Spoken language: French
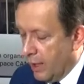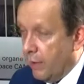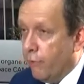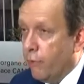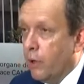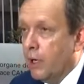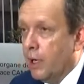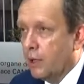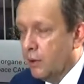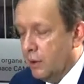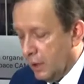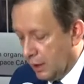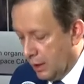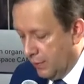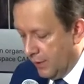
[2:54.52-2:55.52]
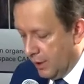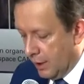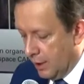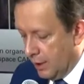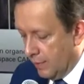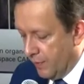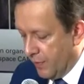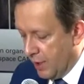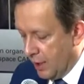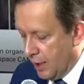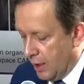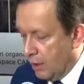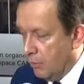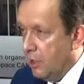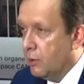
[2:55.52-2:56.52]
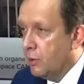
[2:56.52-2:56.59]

des universités d'État du Cameroun.